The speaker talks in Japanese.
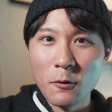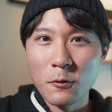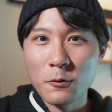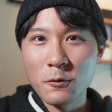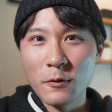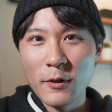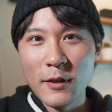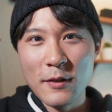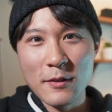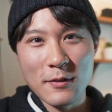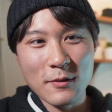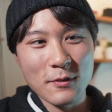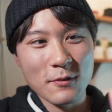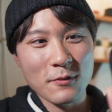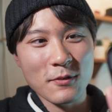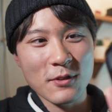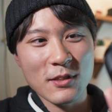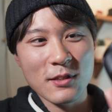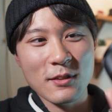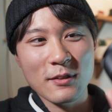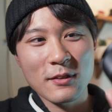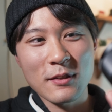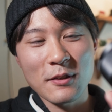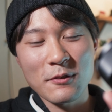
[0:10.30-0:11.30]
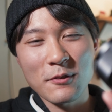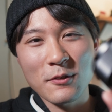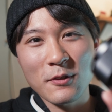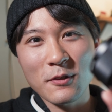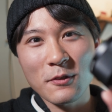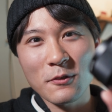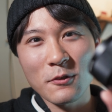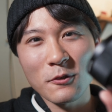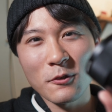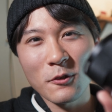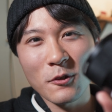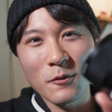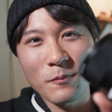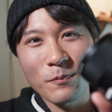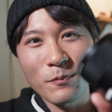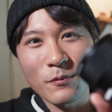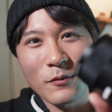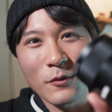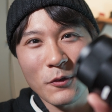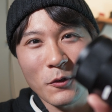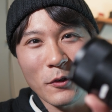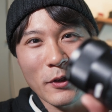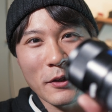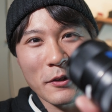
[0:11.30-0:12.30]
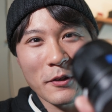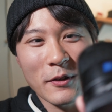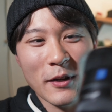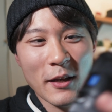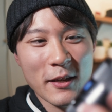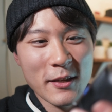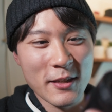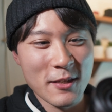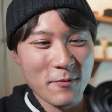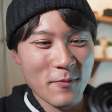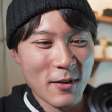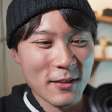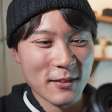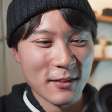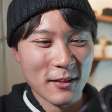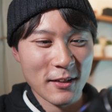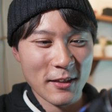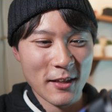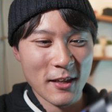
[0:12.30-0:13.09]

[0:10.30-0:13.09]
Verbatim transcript: このレンズ知ってる人どれぐらいいますか